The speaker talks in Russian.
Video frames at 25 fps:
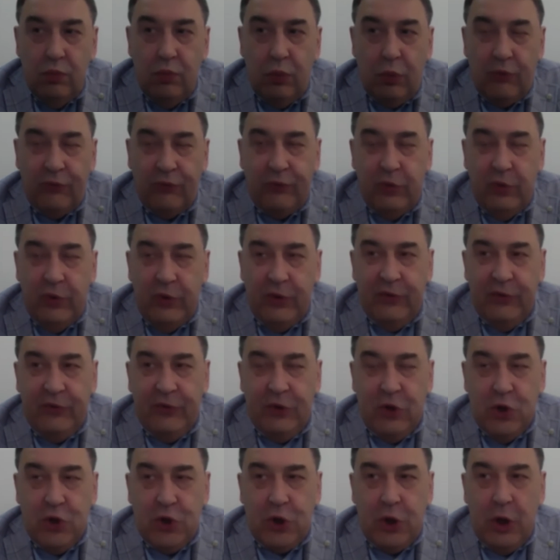просто
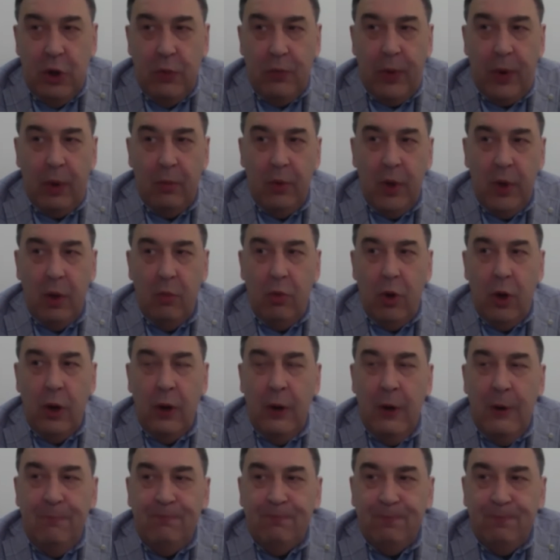логистические проблемы,